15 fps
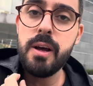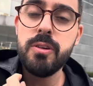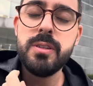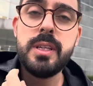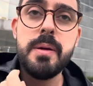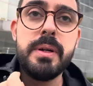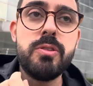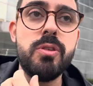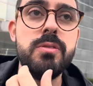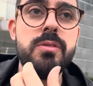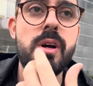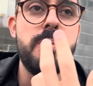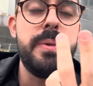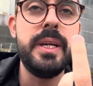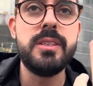Um tema
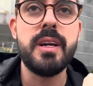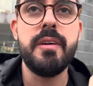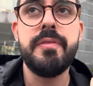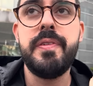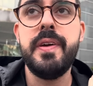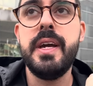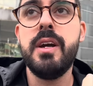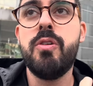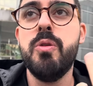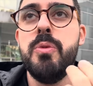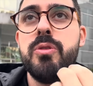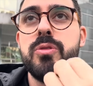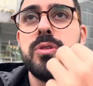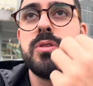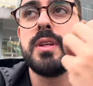totalmente a ver com o
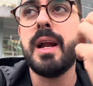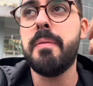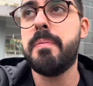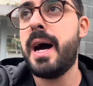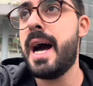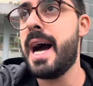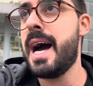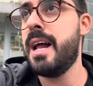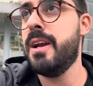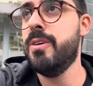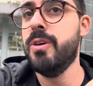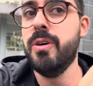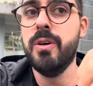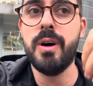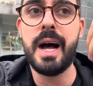mundo do trabalho,